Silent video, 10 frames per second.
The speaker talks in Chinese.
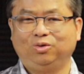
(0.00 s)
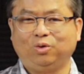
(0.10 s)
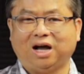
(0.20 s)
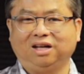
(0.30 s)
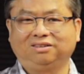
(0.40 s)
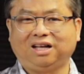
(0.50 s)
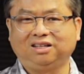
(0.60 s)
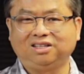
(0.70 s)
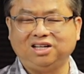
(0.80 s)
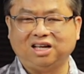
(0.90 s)
哇，
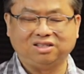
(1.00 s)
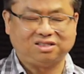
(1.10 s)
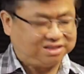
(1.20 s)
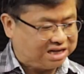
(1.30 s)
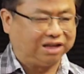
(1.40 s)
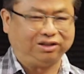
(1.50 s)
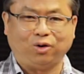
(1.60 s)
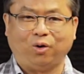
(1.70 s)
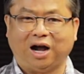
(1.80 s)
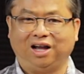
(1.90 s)
当他这样讲
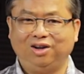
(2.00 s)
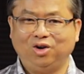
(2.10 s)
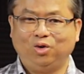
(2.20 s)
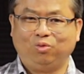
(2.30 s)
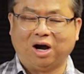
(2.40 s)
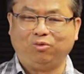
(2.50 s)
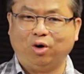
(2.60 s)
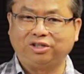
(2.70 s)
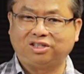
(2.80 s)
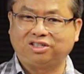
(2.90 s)
的话，哇，
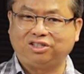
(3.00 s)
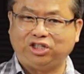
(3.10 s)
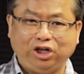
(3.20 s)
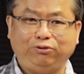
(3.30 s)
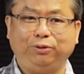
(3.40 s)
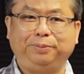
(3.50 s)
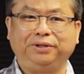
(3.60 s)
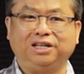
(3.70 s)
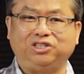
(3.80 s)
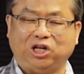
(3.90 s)
我几乎
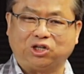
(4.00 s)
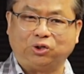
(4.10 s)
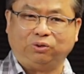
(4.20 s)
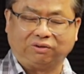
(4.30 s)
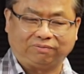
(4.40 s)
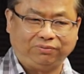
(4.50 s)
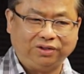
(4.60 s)
不能接受，